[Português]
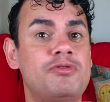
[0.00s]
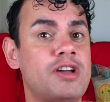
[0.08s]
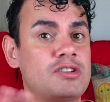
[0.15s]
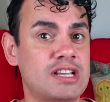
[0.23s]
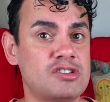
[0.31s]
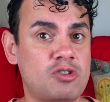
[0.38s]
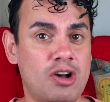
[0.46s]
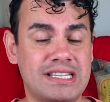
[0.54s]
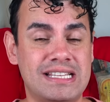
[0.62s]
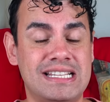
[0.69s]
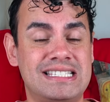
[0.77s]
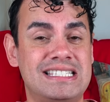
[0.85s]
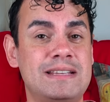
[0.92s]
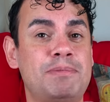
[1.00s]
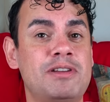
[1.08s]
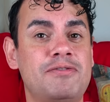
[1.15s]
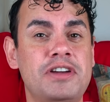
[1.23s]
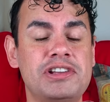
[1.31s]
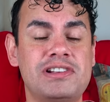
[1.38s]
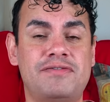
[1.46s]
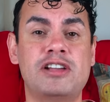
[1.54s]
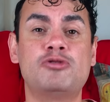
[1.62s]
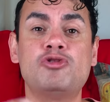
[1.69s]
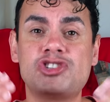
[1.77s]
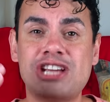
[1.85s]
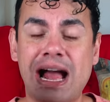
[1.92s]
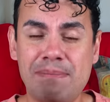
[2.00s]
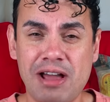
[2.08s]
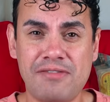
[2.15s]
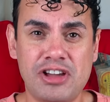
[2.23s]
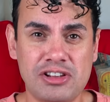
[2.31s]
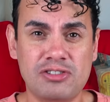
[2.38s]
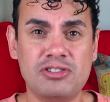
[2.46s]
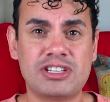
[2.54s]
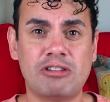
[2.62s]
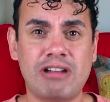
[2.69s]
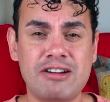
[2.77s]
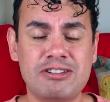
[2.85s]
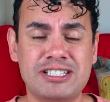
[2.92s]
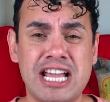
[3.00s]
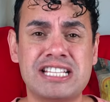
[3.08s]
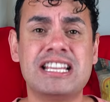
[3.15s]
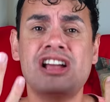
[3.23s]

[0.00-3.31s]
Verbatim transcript: ver que vocês gostam desse tipo de vídeo. Vai entuchar mais vídeos no celular de vocês.